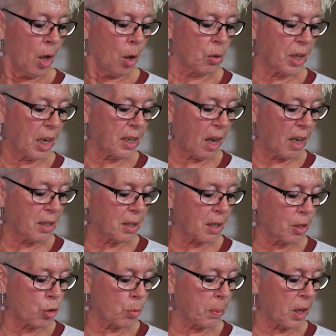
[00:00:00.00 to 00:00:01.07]
Und ein
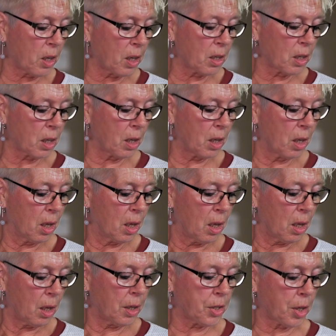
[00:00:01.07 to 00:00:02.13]
anderer sprach,
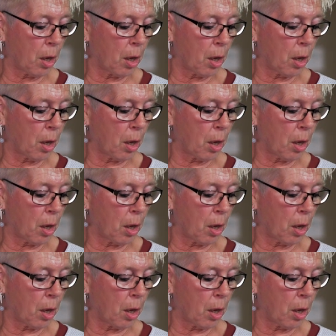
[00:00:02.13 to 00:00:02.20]
ich